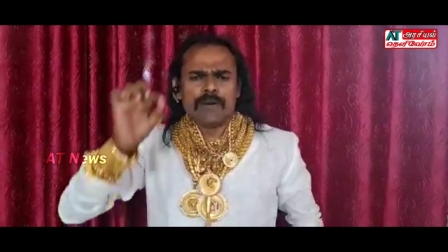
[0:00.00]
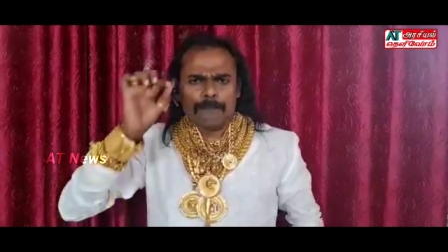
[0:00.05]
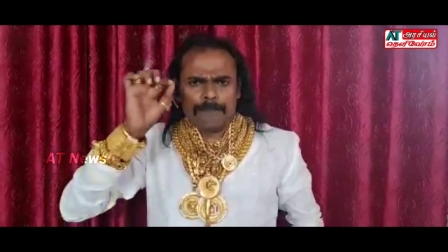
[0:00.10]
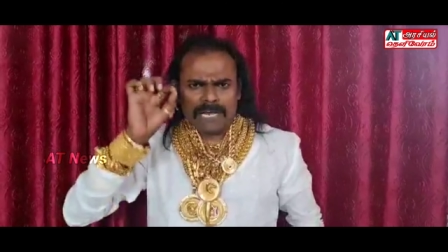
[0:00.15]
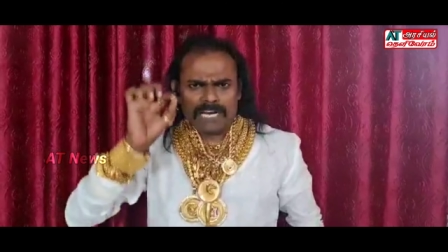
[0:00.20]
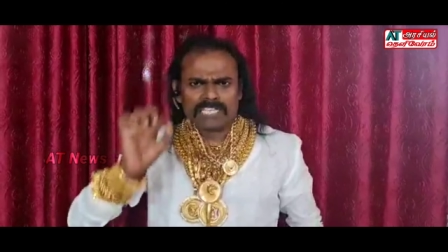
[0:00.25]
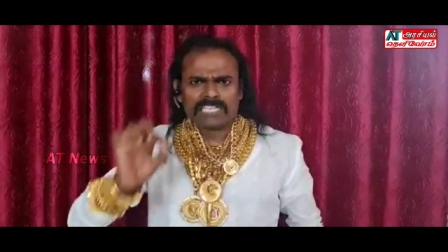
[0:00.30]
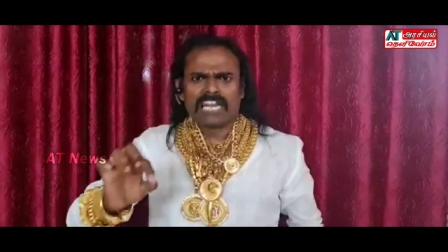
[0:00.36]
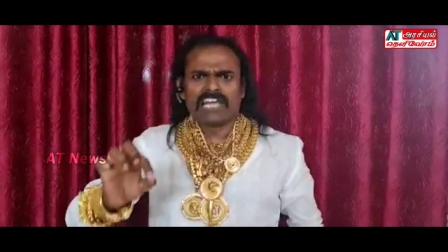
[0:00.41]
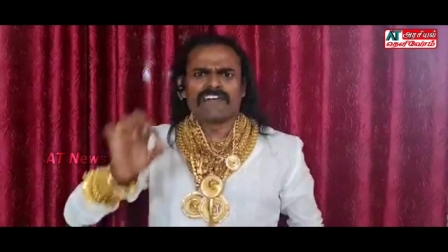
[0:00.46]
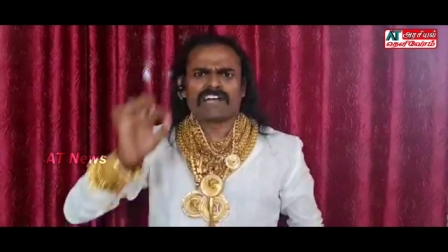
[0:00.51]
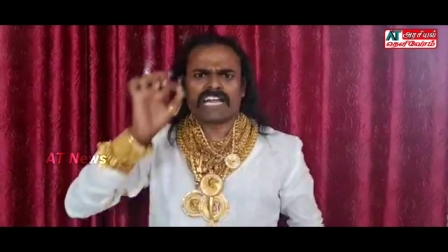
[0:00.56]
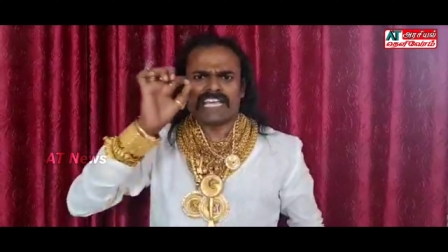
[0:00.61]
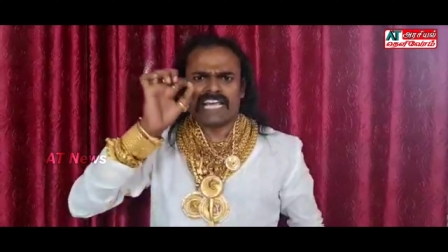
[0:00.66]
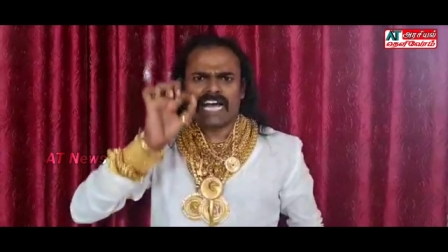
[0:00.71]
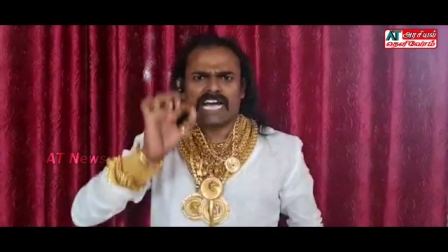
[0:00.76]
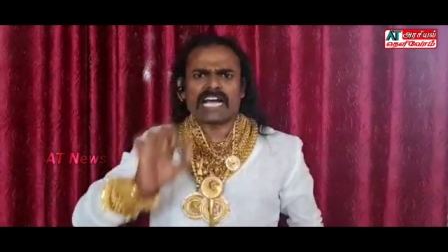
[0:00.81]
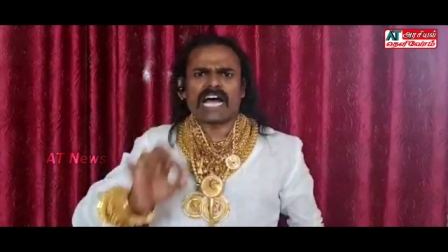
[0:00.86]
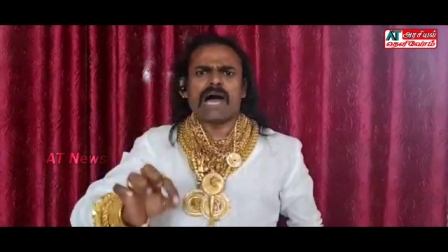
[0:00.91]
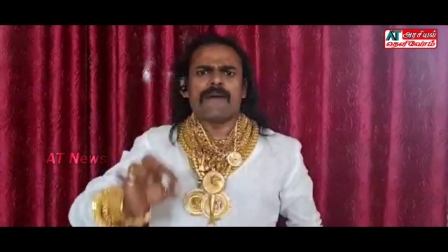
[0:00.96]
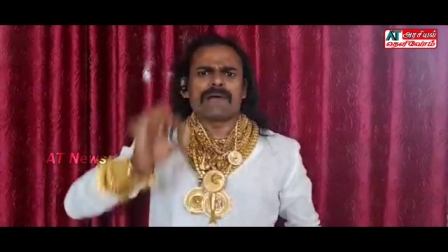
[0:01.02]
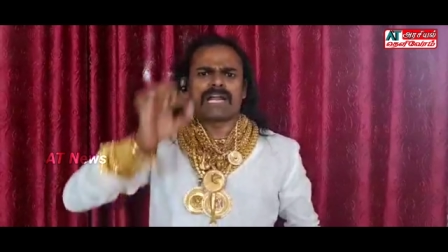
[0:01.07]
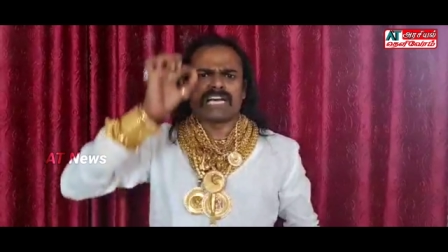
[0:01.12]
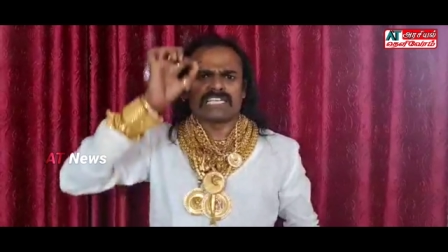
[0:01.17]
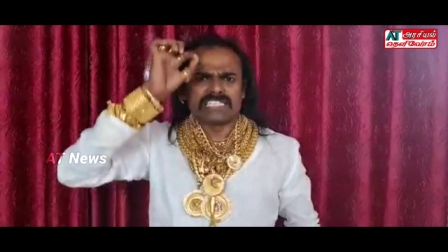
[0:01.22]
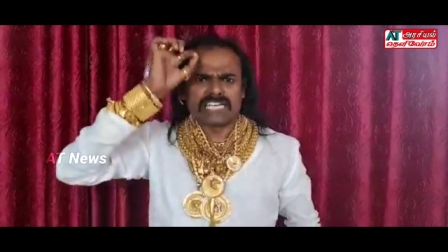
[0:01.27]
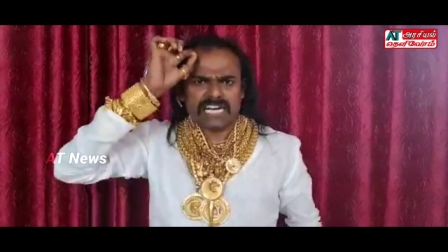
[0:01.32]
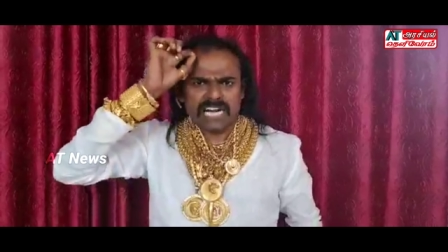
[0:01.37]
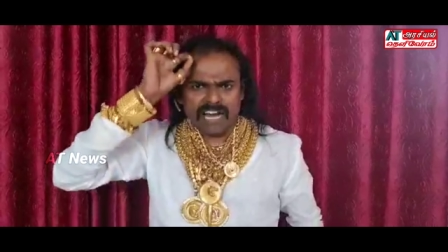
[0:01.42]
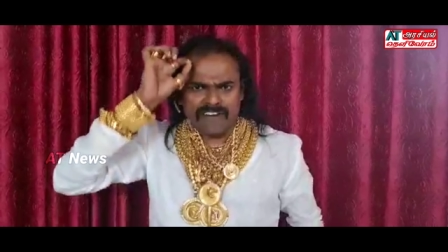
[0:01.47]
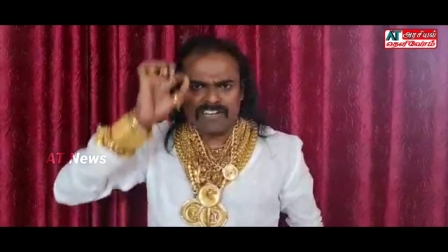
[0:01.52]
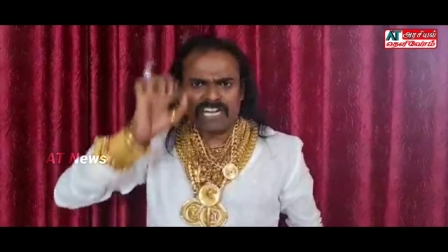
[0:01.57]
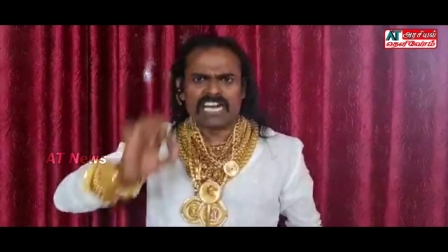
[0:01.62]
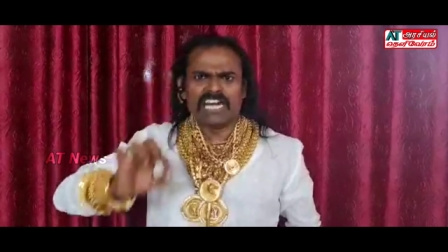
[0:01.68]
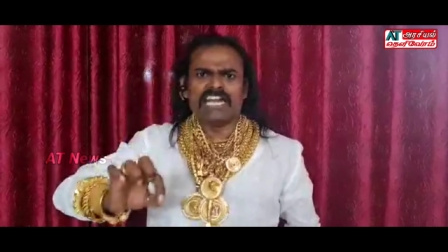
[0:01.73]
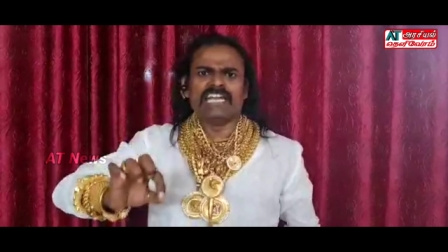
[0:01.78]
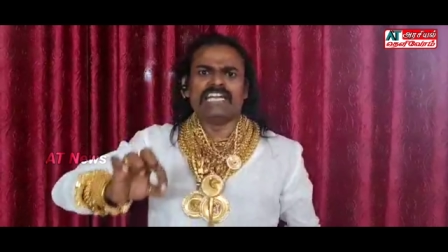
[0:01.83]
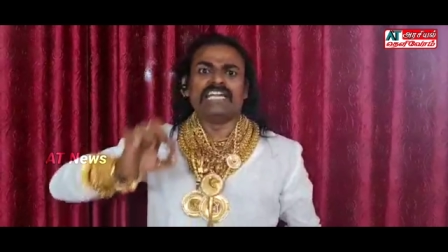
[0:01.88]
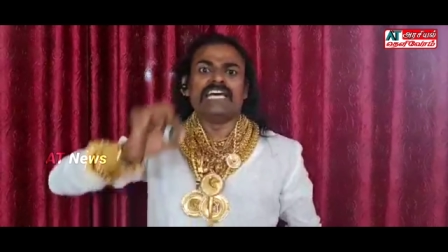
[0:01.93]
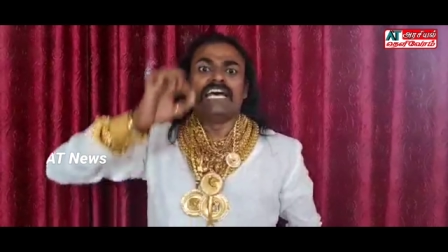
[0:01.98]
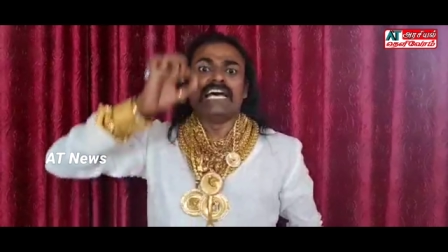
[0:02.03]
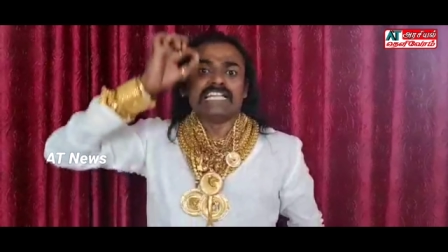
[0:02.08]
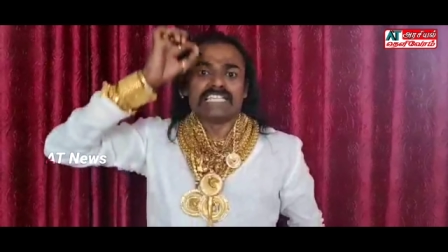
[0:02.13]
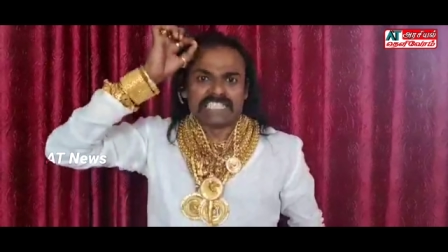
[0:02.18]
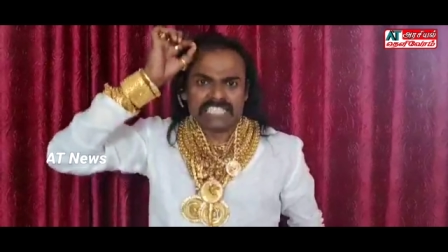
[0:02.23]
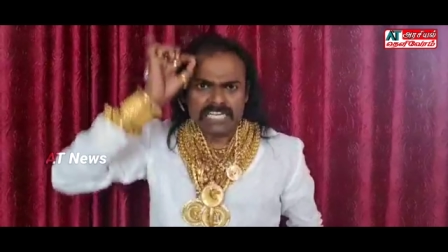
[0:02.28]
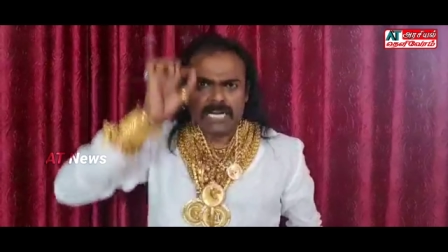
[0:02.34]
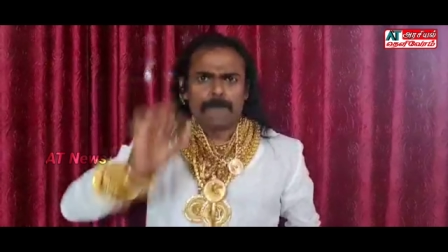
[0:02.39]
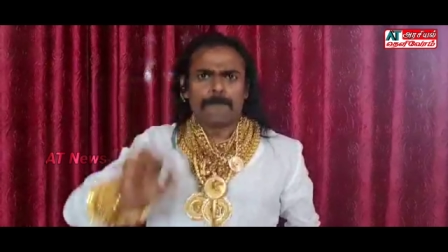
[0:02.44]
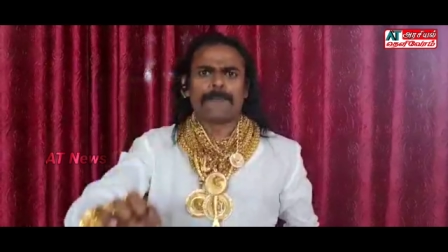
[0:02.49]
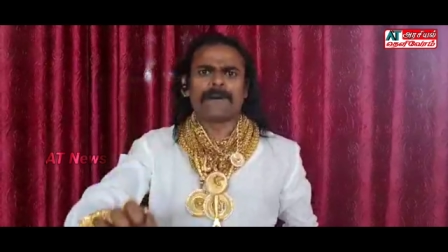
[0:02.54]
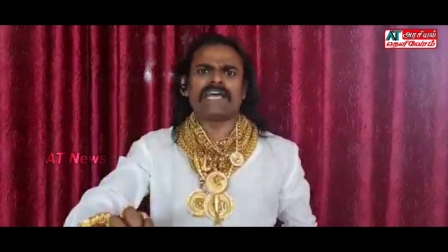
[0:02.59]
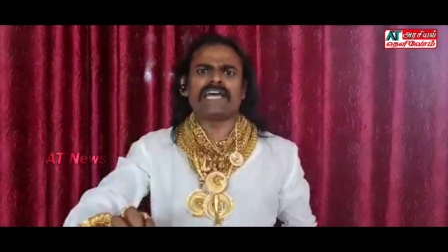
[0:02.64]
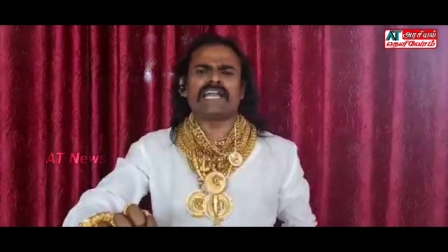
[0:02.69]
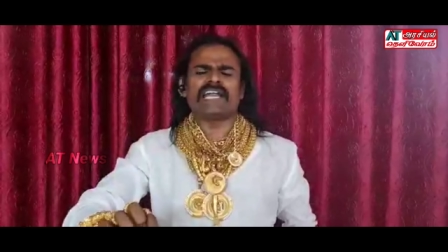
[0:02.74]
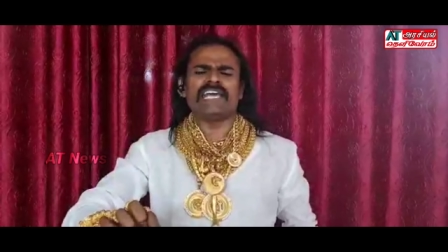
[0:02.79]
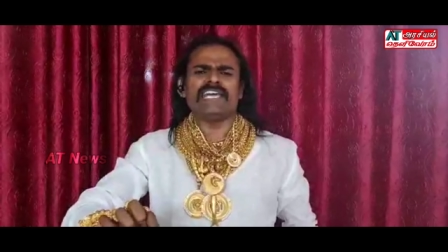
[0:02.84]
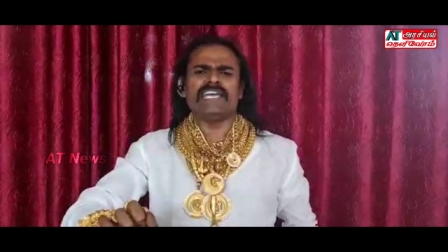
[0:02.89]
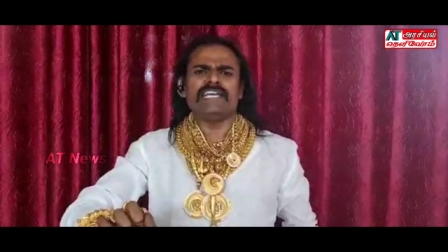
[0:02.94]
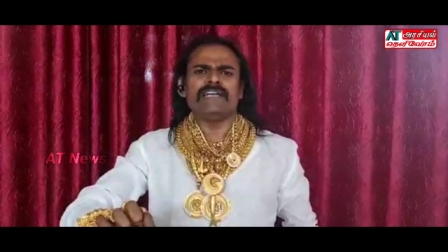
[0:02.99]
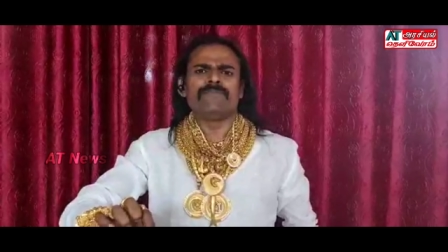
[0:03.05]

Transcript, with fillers: பெருந்தலைவர் ஐயா காமராஜர் அவர்களின் திருப்பெயரை